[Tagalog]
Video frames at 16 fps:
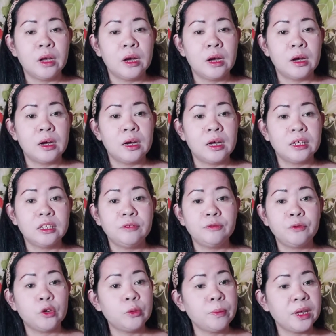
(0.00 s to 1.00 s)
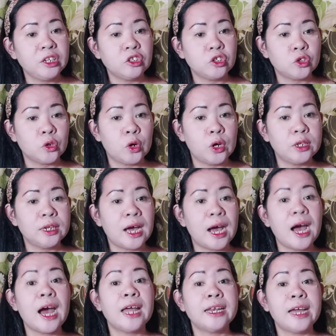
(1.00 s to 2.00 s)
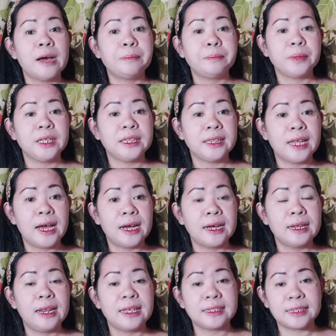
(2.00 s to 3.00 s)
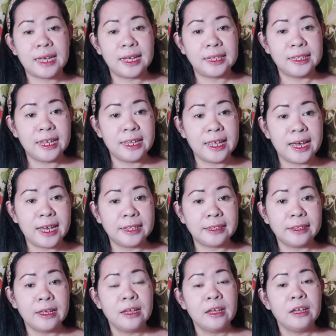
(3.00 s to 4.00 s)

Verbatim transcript: uh, information, hahanapin ng Lazada yan.